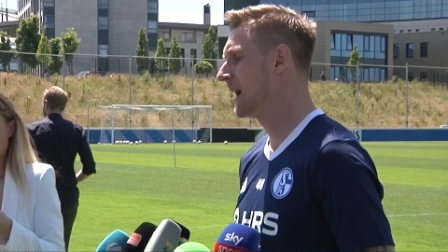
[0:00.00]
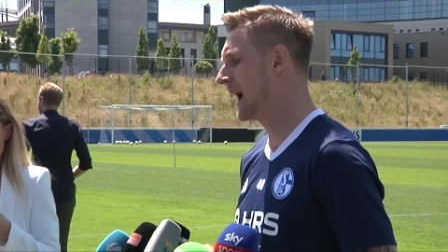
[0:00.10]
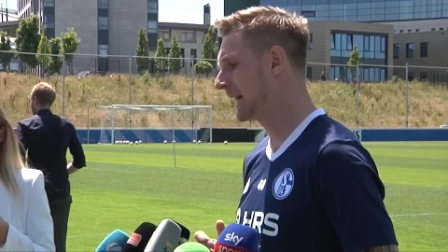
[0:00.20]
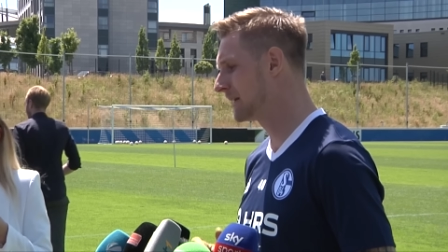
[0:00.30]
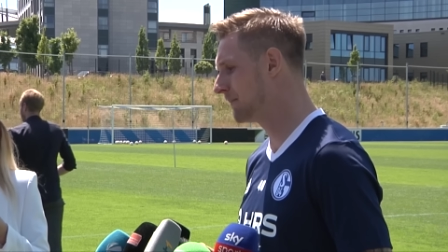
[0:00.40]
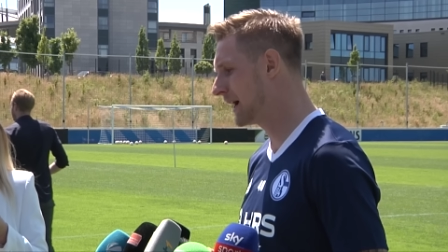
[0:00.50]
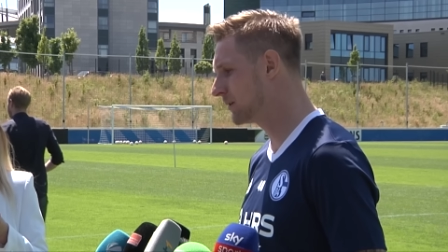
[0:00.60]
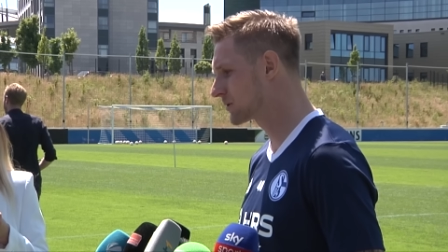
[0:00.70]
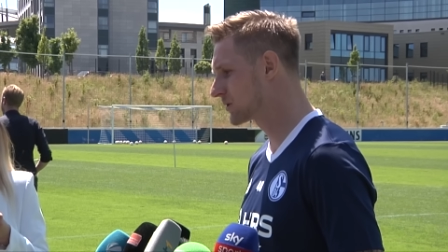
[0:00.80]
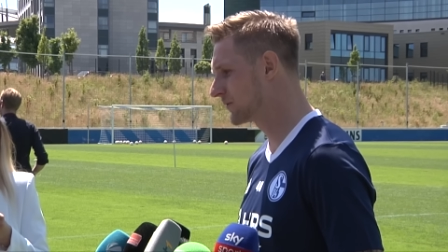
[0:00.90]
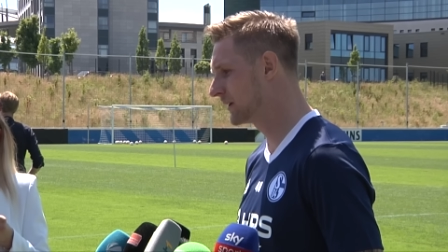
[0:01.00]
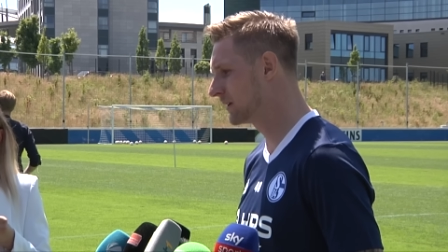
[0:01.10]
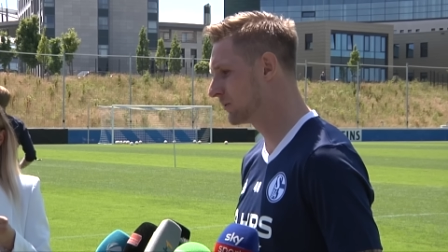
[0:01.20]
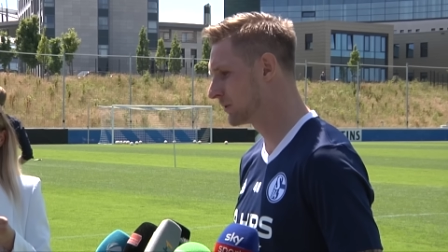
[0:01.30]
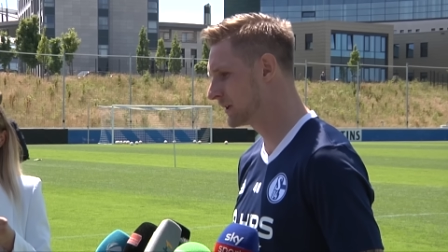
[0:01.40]
eine Meinung zu
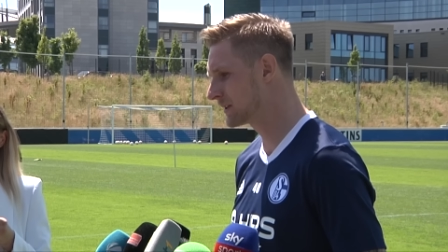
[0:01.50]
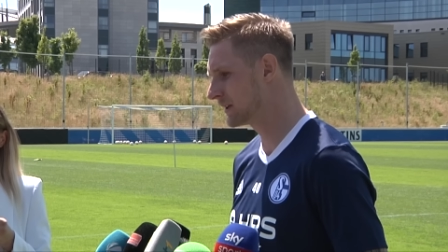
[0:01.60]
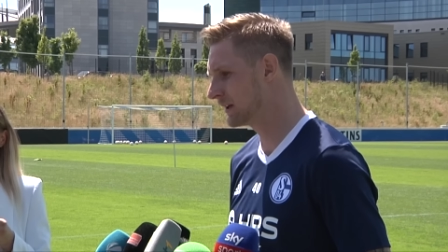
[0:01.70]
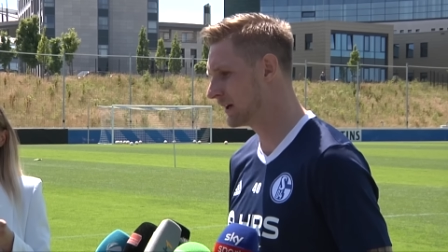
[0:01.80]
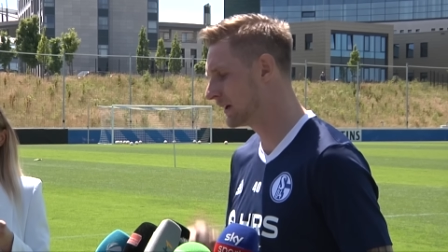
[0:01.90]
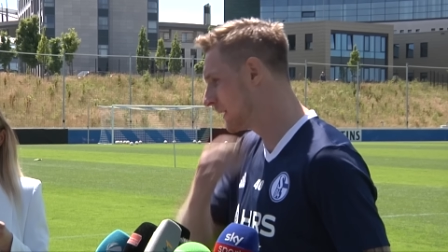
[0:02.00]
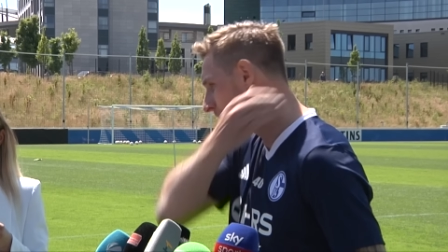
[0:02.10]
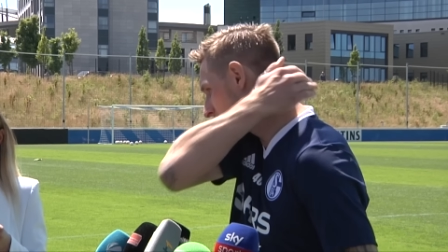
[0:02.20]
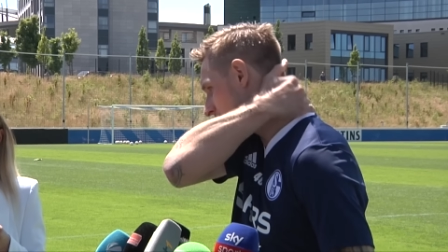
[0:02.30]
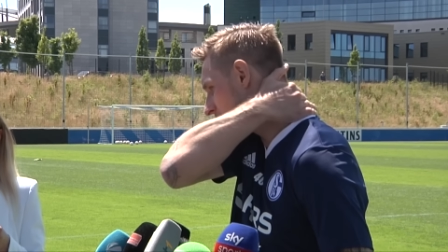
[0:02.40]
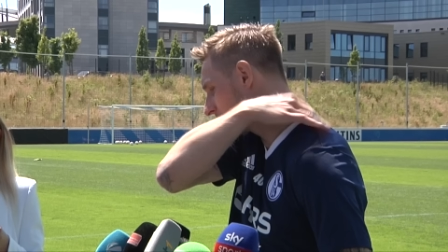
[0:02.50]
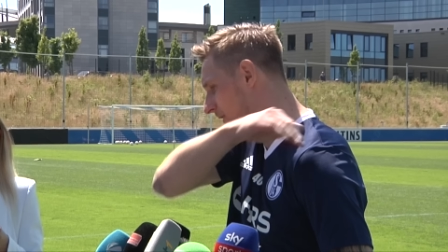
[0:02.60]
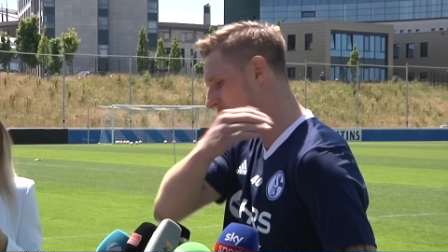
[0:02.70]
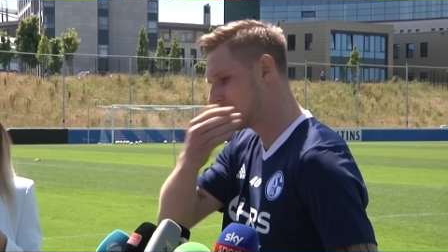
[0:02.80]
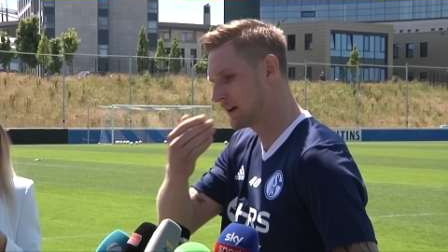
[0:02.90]
finden und nicht in der, in der
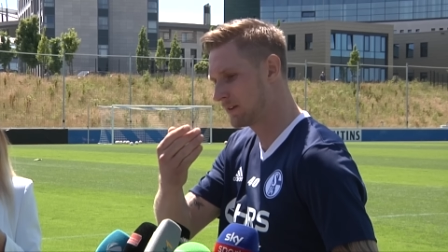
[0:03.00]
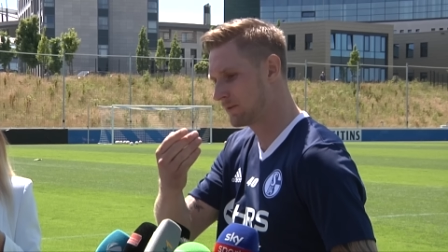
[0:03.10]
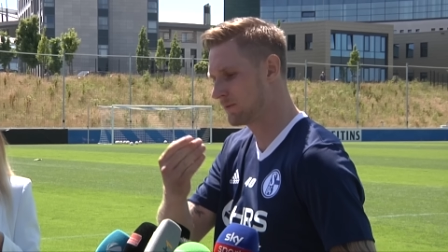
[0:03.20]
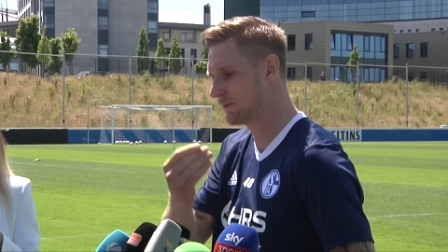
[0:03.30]
Mannschaft äh,